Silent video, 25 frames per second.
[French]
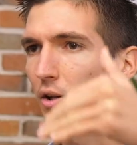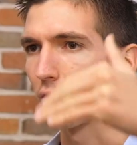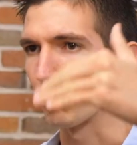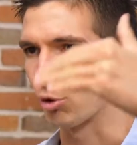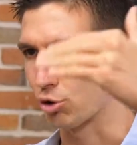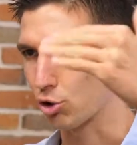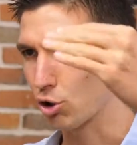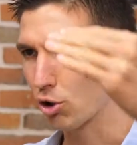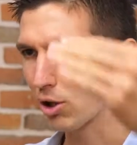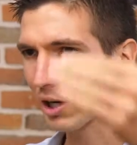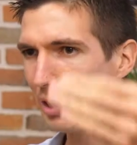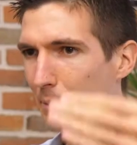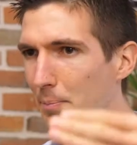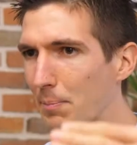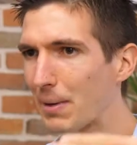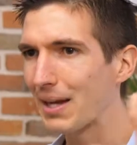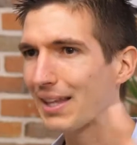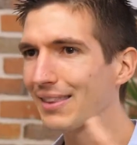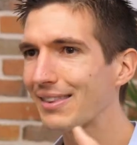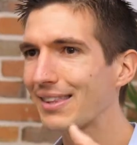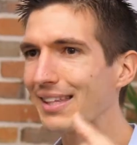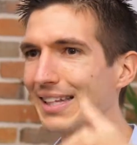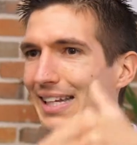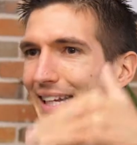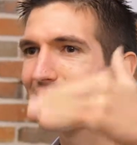Donc je
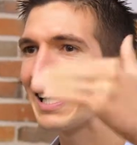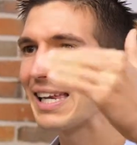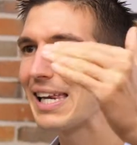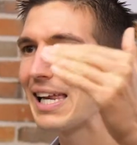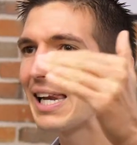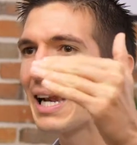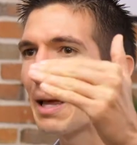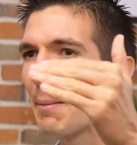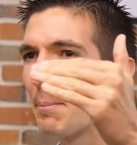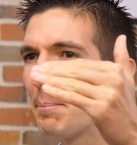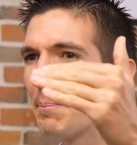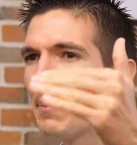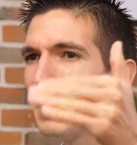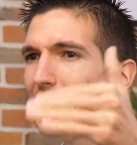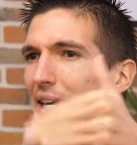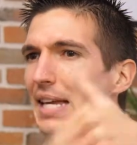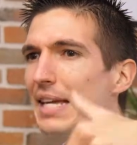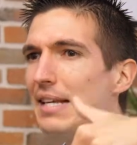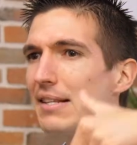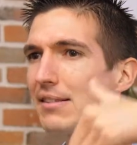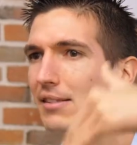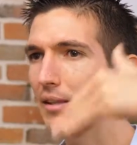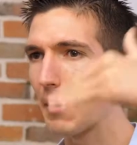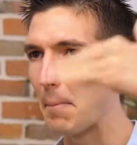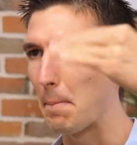répète, quelle est la
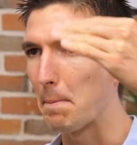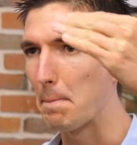mise